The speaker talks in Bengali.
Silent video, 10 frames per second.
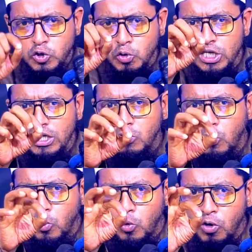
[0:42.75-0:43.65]
যদি
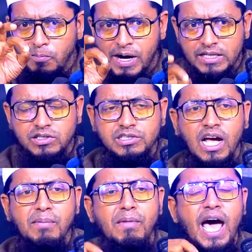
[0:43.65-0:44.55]
কোনো
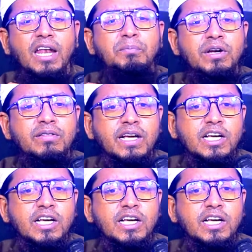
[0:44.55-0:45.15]
বাচ্চা মায়ের পেট